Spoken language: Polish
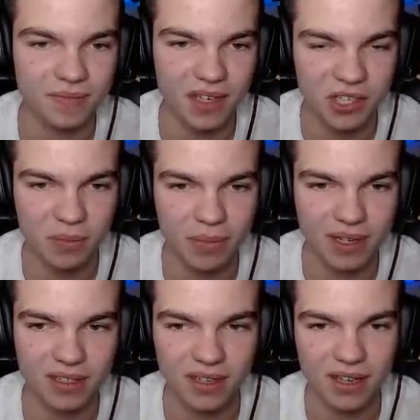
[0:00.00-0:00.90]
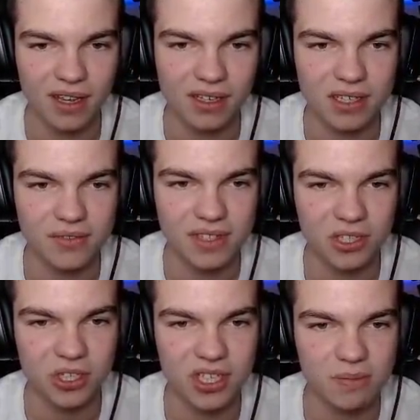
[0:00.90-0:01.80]
niech się pali. Nic więcej
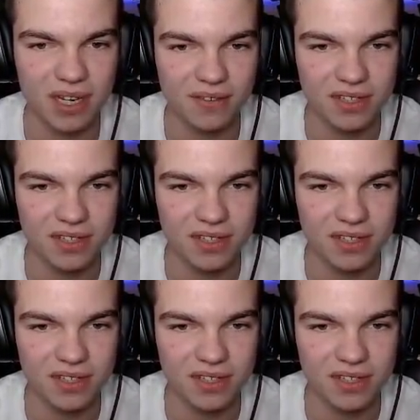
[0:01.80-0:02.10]
się nie spali,